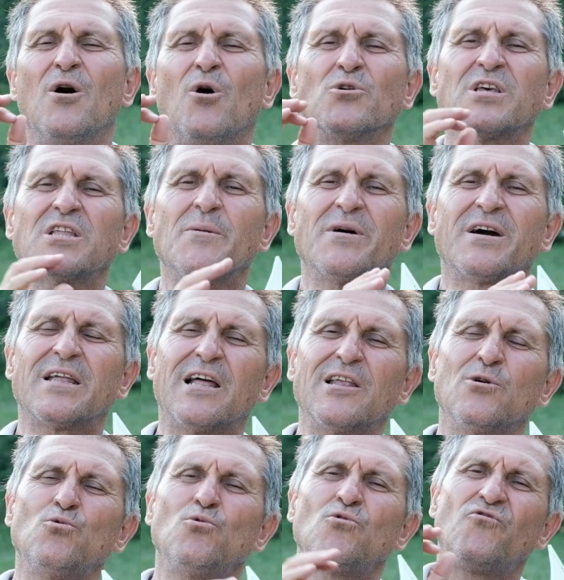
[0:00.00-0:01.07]
Otadamı
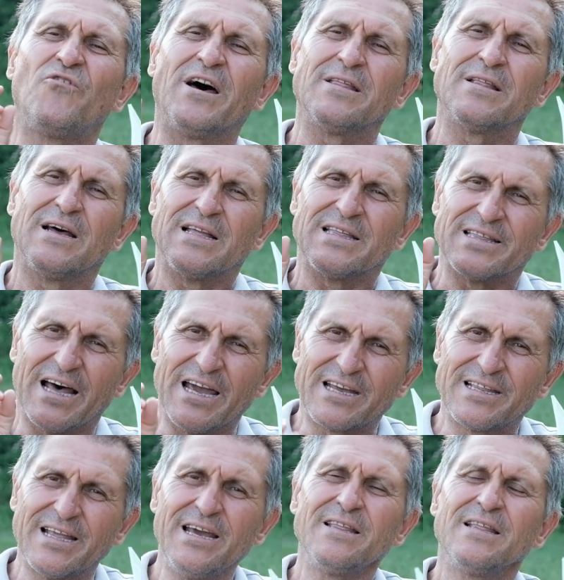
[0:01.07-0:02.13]
kanallarını lütfen
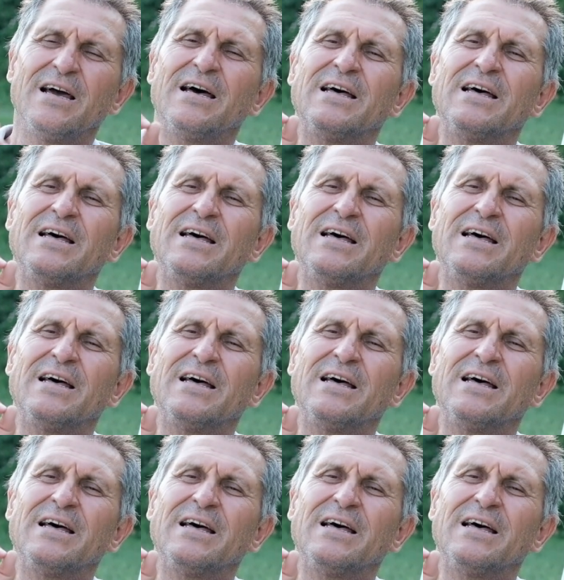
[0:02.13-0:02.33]
likelayın.